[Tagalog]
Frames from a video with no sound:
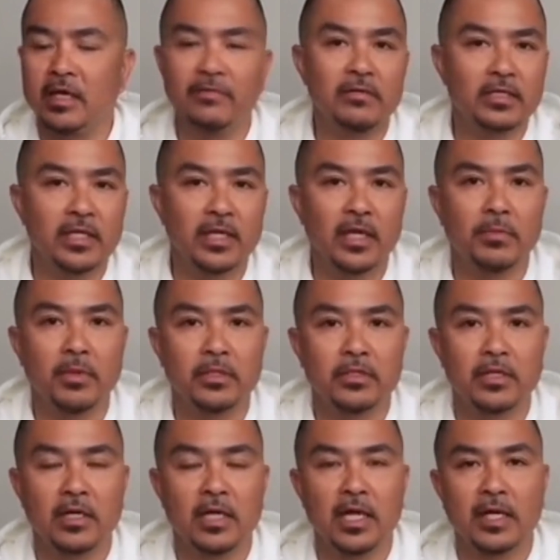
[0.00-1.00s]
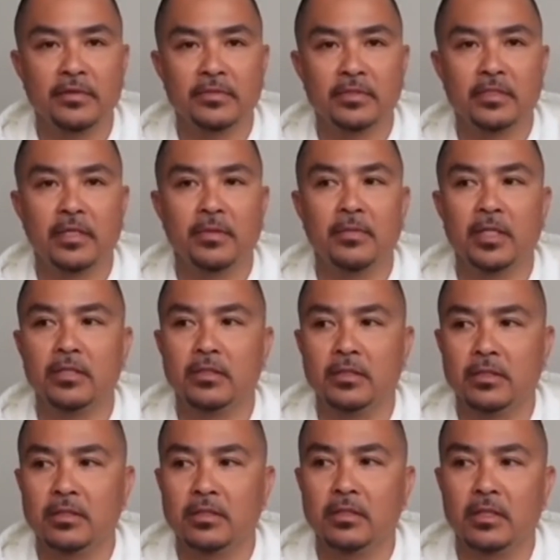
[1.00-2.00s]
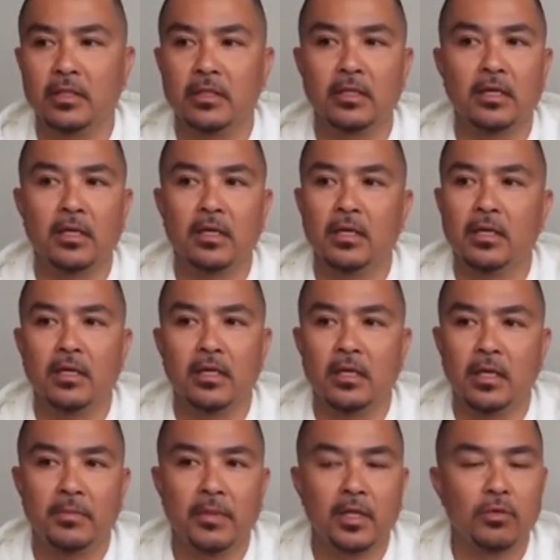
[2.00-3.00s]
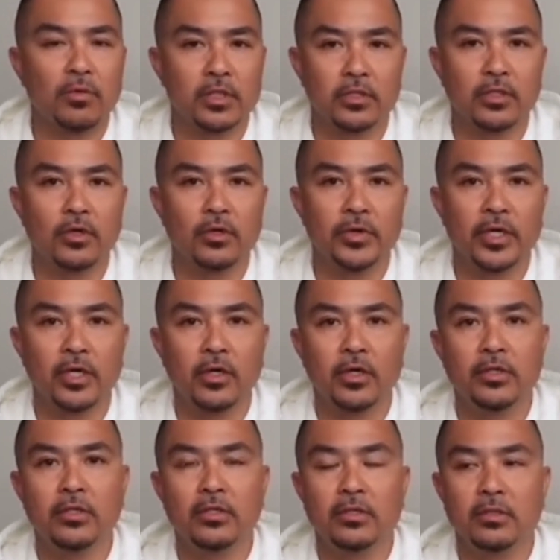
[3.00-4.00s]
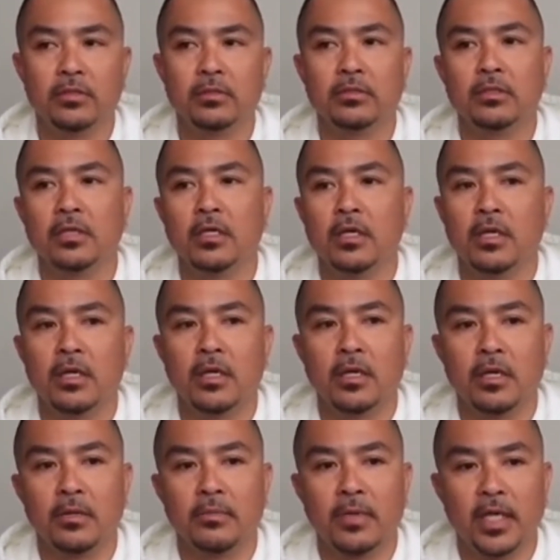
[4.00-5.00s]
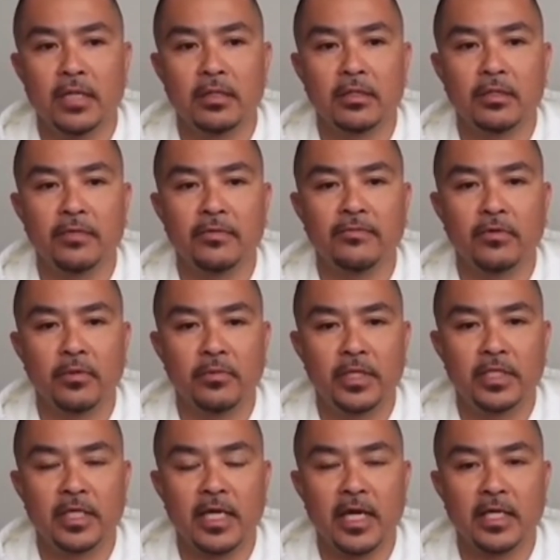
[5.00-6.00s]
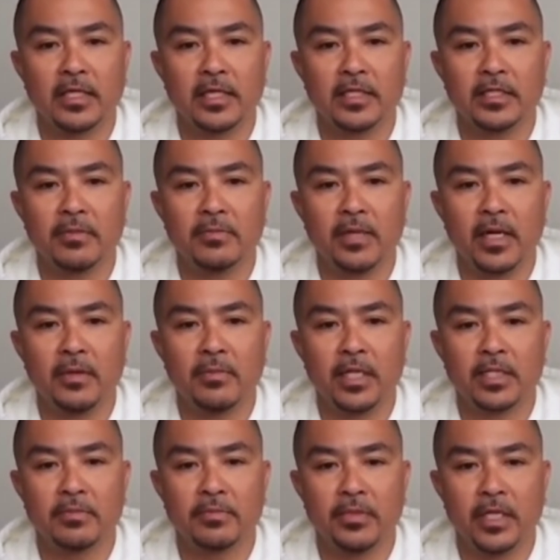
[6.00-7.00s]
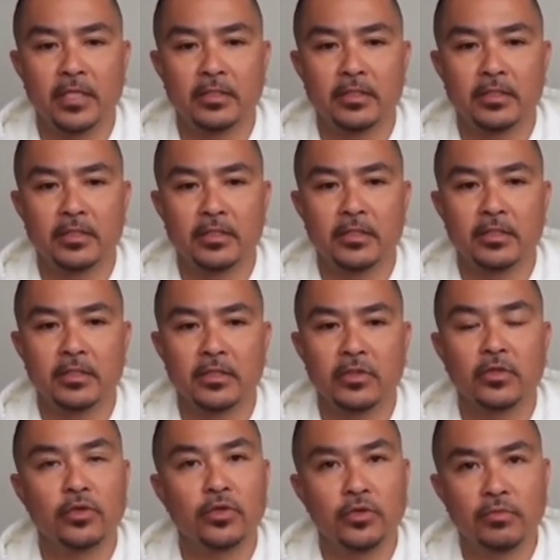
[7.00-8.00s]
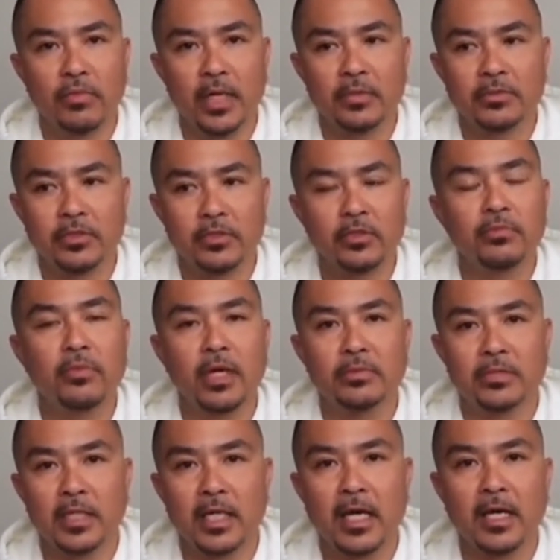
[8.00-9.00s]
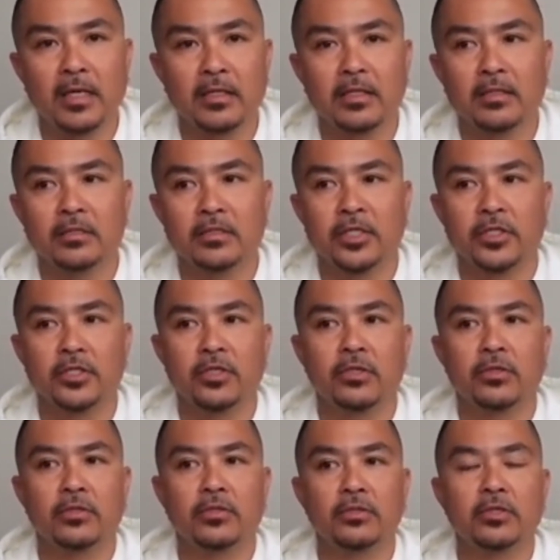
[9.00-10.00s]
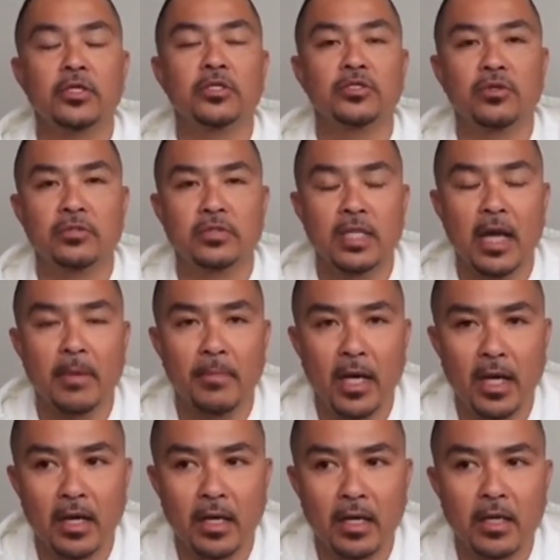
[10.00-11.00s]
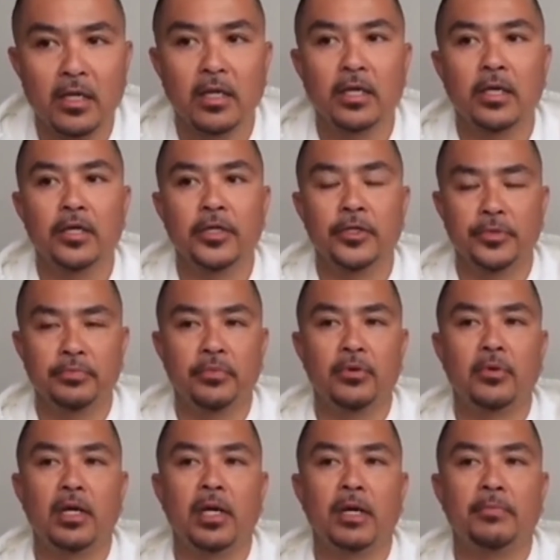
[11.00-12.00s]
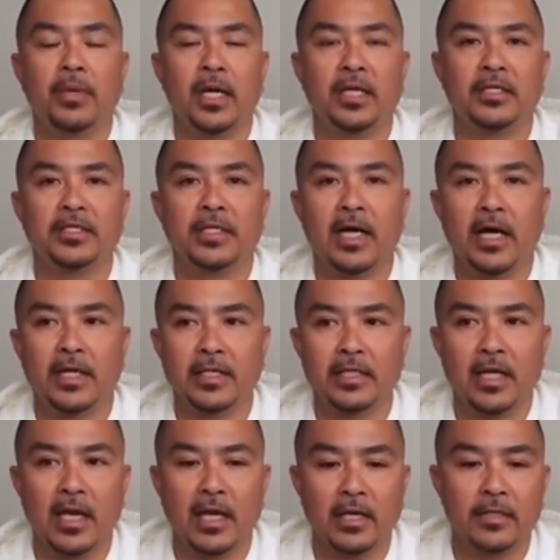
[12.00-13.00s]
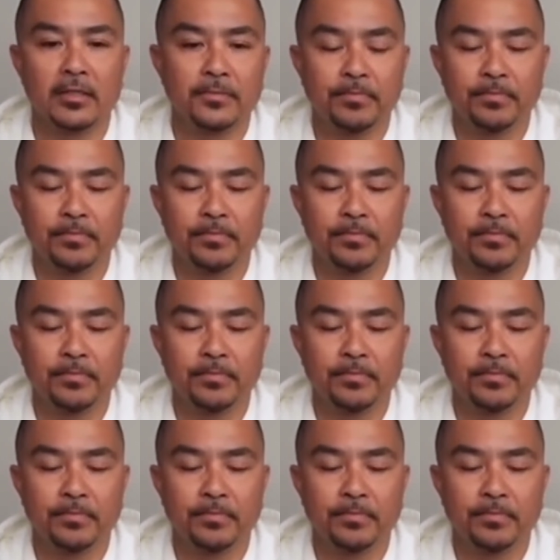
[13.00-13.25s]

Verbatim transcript: everything about their lives, about about what's going on. But for me sa akin kasi mga best friends, kung good vibes, good vibes lang. There's no there's no drama. Yun po ang para sa akin lang.